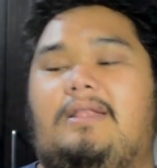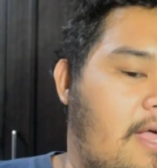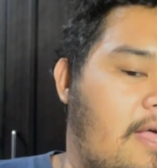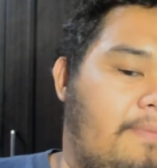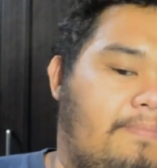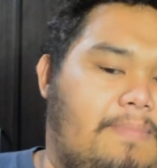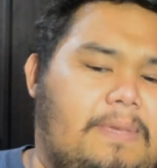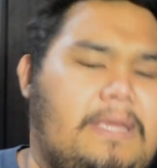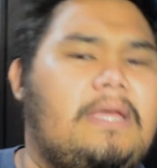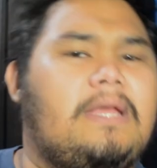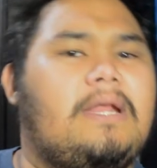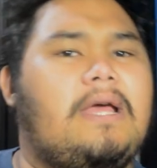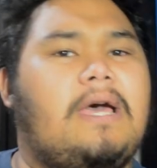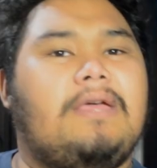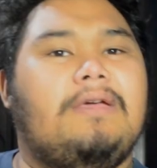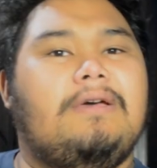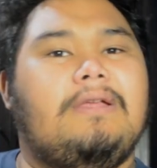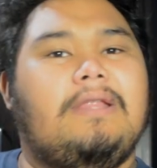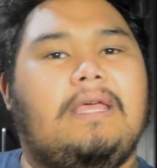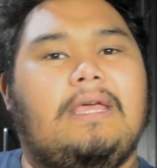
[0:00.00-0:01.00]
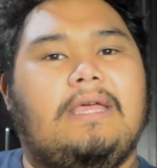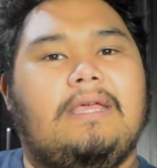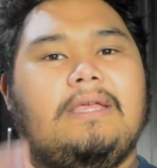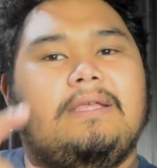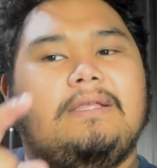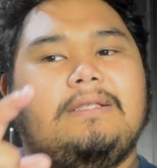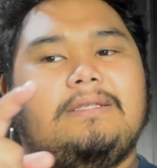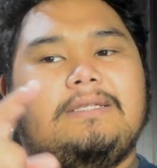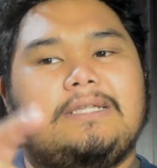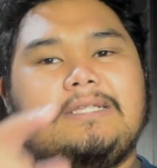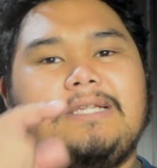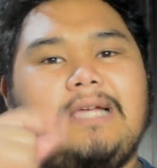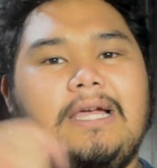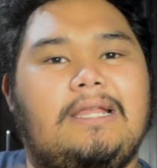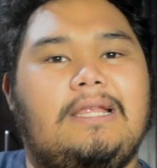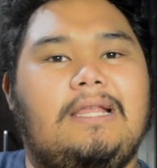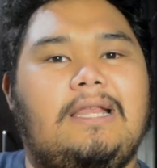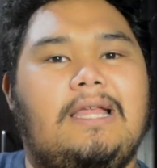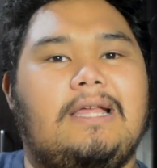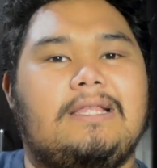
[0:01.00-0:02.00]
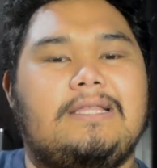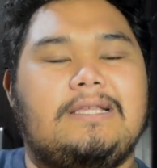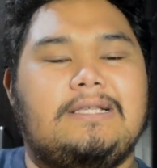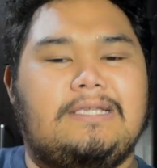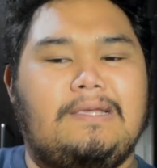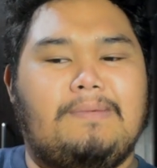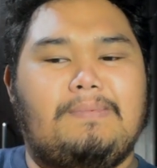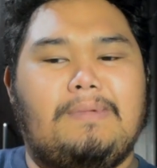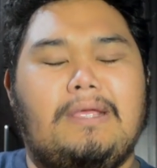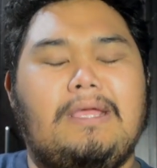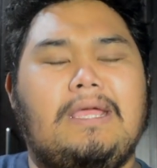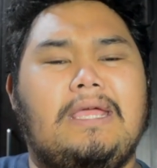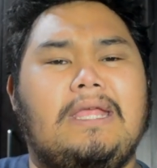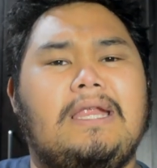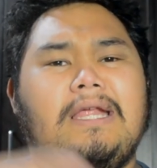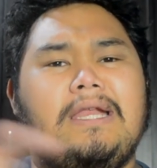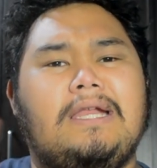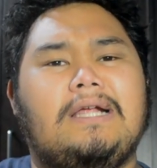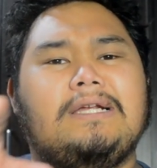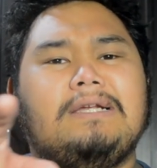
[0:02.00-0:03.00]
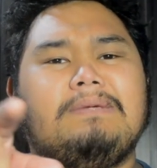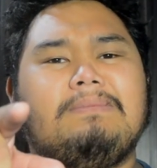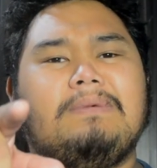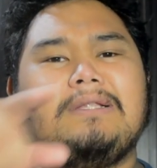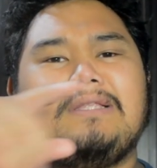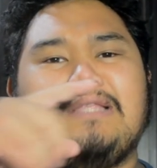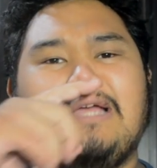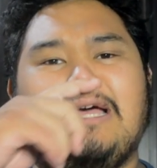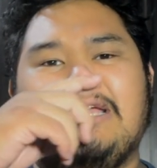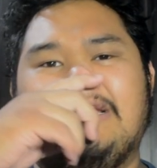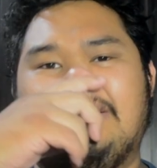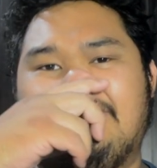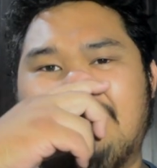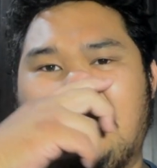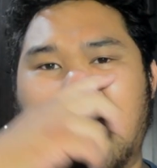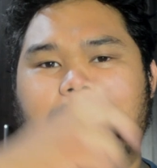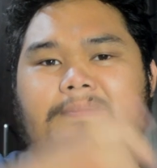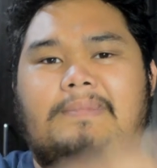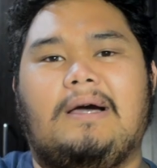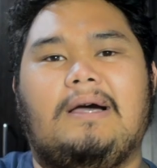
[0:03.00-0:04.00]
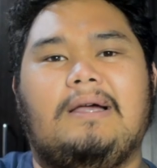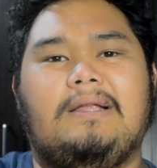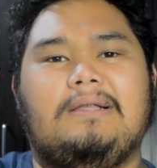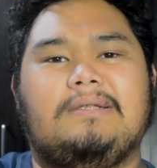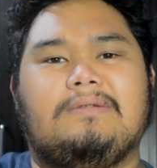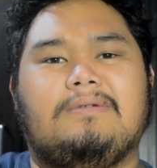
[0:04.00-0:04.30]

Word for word: Uh, bihira yun eh sa channel natin, syempre ilan lang naman tayo mga mahal.